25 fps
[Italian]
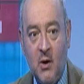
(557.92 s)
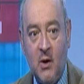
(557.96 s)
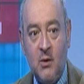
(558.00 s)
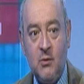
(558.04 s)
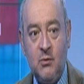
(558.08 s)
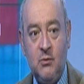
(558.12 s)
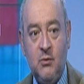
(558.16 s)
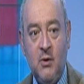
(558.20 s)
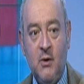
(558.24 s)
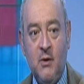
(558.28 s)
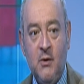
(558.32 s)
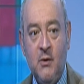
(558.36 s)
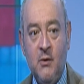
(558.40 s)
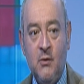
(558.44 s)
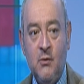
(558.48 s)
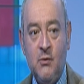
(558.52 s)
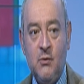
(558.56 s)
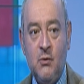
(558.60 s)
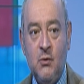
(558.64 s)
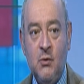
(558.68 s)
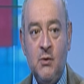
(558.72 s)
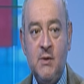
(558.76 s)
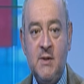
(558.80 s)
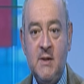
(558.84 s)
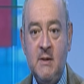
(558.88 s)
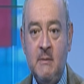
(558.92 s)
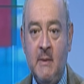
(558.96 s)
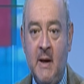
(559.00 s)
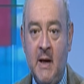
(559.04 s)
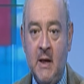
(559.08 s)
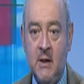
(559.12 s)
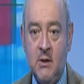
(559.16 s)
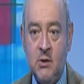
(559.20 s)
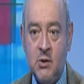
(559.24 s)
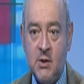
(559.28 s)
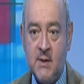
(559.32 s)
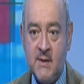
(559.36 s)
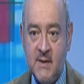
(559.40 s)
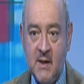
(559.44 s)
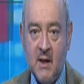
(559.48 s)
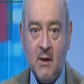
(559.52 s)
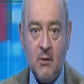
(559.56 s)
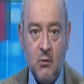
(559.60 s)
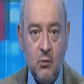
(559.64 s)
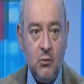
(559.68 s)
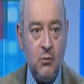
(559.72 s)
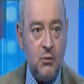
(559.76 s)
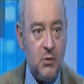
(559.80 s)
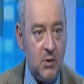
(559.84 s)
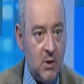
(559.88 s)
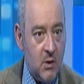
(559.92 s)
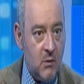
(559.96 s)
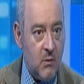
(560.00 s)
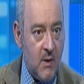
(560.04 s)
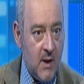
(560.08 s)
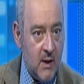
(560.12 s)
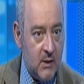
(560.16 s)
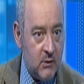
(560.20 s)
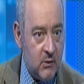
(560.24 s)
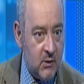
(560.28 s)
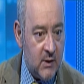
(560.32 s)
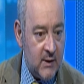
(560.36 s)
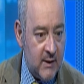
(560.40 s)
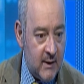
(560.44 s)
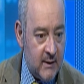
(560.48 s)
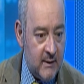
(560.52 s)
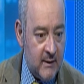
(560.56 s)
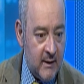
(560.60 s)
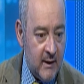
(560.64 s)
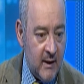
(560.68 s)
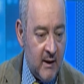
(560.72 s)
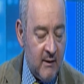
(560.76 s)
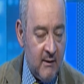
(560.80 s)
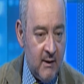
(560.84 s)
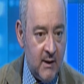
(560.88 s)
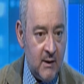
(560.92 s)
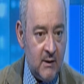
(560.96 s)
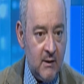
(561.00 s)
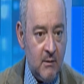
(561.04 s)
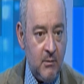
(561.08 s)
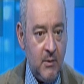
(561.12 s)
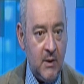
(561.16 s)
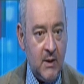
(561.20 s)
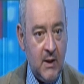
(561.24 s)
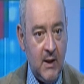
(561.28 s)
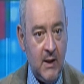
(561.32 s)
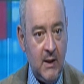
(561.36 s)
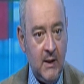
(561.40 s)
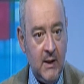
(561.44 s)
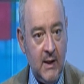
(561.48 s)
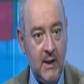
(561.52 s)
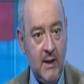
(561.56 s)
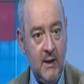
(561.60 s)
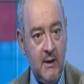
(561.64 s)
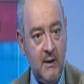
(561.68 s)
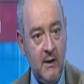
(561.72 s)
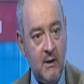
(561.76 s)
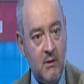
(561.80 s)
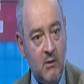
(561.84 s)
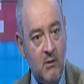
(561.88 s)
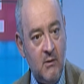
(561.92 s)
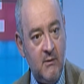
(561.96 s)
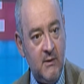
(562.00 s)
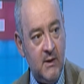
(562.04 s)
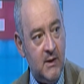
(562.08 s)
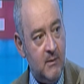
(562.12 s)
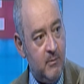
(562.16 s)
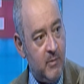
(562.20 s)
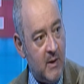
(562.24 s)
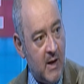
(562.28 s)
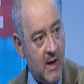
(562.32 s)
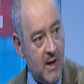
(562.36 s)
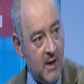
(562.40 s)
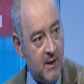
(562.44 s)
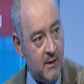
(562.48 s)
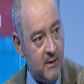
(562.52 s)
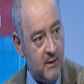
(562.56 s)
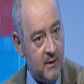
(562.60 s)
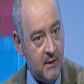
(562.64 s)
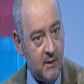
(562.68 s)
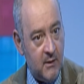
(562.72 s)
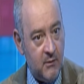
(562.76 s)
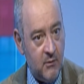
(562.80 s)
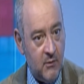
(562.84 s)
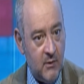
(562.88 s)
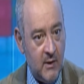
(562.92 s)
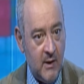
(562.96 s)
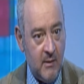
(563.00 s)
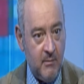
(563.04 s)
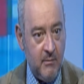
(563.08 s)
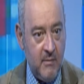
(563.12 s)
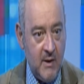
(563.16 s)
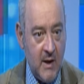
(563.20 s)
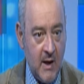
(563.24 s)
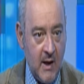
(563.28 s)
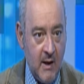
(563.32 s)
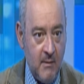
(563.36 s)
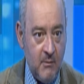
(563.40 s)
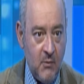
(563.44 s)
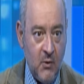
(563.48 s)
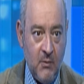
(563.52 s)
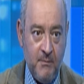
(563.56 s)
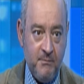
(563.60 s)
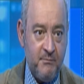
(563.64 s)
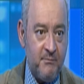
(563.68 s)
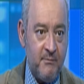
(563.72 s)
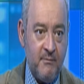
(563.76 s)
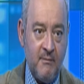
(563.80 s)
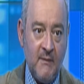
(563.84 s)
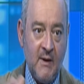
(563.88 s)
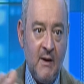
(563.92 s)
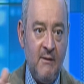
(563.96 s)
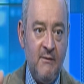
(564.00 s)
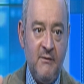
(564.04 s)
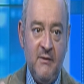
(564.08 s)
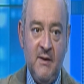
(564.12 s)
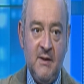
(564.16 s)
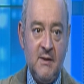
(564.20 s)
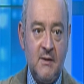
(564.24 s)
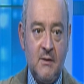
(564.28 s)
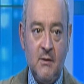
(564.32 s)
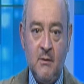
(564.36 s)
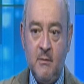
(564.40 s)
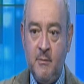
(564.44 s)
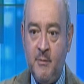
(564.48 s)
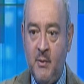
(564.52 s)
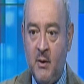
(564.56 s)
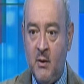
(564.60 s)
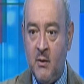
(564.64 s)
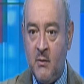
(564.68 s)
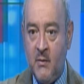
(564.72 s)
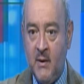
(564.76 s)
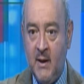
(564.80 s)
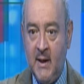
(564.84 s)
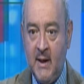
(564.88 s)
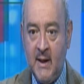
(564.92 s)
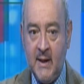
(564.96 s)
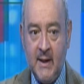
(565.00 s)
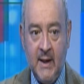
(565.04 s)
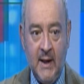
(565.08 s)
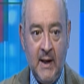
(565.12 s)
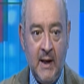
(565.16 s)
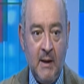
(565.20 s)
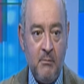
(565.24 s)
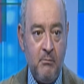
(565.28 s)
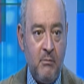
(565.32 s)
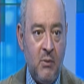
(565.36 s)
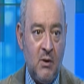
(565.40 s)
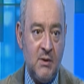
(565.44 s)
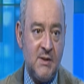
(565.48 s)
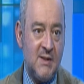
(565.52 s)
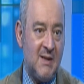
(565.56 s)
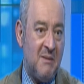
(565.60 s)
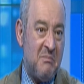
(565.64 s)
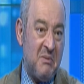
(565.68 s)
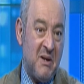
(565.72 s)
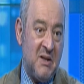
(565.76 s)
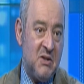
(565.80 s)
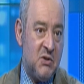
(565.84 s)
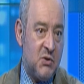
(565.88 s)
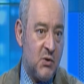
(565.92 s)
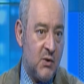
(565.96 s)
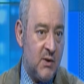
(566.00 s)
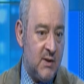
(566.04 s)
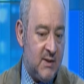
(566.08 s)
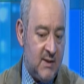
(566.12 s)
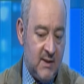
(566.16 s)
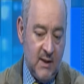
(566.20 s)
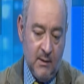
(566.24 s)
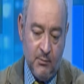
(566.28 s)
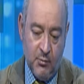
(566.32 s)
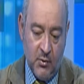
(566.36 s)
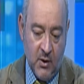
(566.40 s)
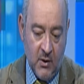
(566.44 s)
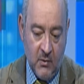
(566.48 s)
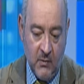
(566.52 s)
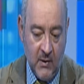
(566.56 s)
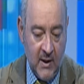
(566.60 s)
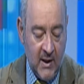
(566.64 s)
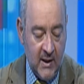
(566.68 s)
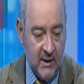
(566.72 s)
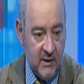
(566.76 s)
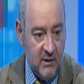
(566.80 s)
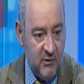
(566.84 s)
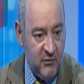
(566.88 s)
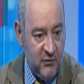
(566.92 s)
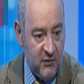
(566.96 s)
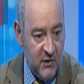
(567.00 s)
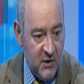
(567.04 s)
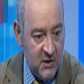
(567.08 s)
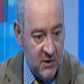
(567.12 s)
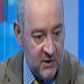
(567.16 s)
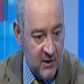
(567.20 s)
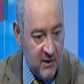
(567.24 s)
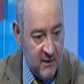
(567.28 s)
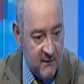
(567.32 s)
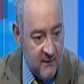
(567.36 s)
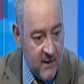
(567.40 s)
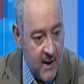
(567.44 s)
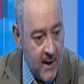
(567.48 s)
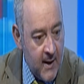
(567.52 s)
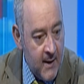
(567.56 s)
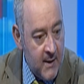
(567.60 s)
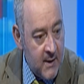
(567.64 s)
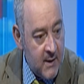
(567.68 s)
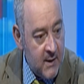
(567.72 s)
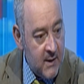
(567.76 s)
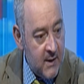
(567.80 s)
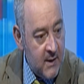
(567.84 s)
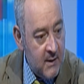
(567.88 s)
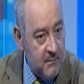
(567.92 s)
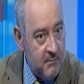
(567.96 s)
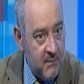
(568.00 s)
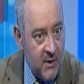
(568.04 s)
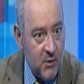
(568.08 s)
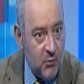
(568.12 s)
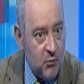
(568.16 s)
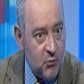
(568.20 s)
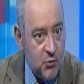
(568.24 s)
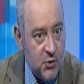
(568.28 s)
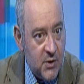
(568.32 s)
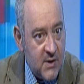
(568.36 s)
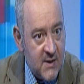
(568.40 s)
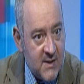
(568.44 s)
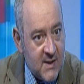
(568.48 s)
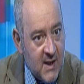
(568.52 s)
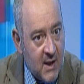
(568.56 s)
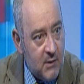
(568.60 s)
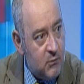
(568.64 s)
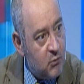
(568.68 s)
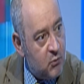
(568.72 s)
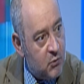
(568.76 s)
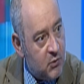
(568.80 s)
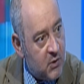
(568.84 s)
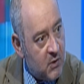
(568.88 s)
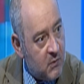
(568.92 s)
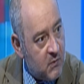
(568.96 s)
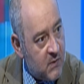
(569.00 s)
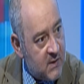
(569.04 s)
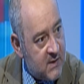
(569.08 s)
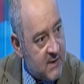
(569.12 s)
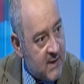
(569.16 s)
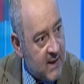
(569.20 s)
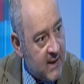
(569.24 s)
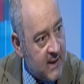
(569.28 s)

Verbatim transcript: cultura non, non, si mangia sta continuando ad andare avanti perché nel recovery plan che noi abbiamo, visto un po' quella che è la bozza, penso che sia pure quella definitiva, ma non ci sta tutta questa